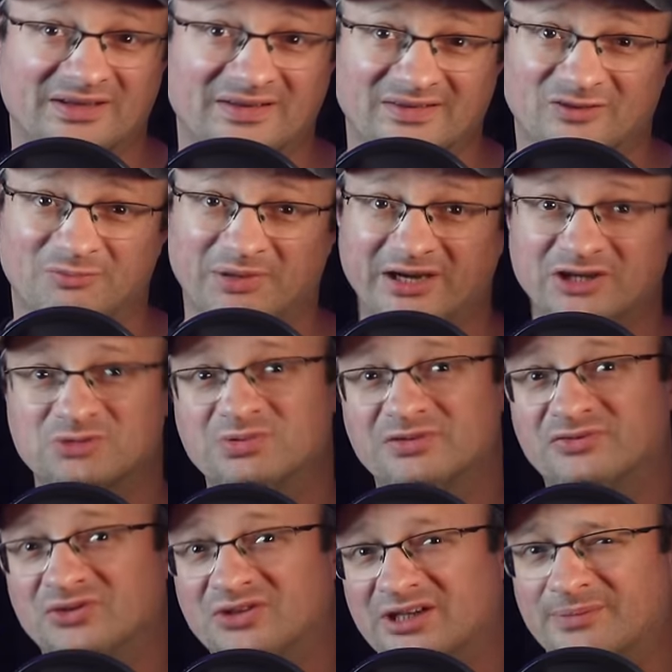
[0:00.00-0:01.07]
dieses Beispiel
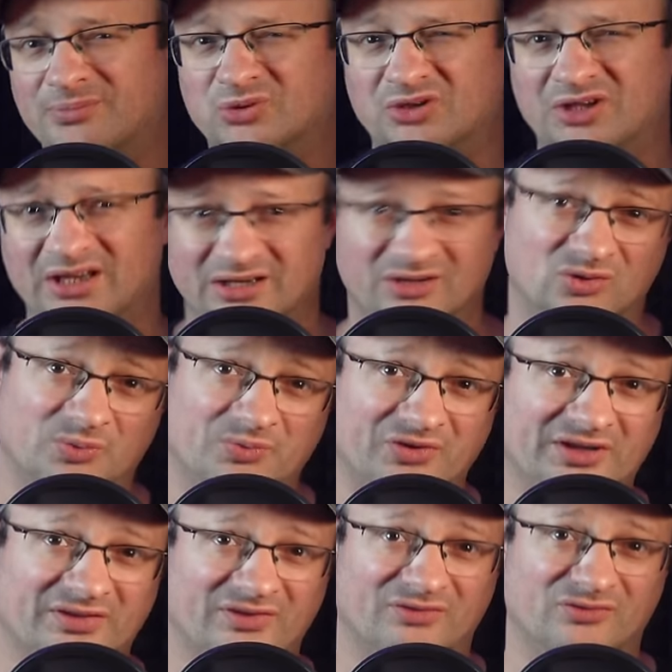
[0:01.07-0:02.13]
für den
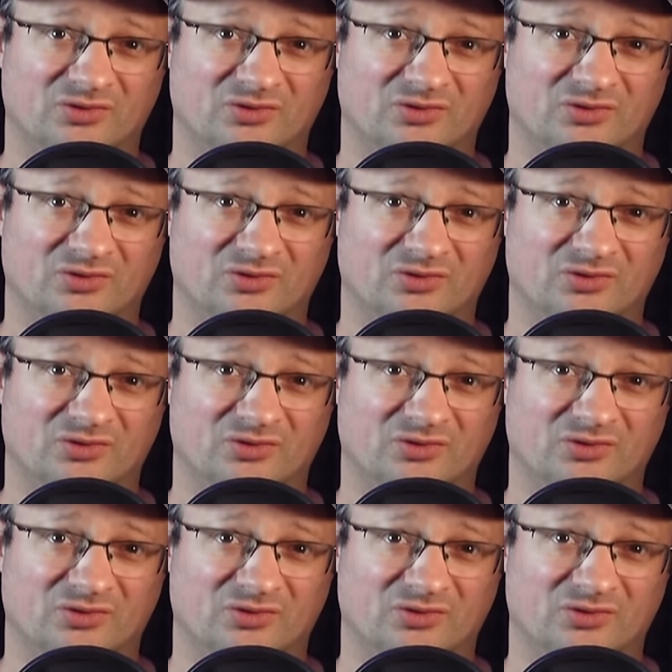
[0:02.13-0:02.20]
Apothekenumsatz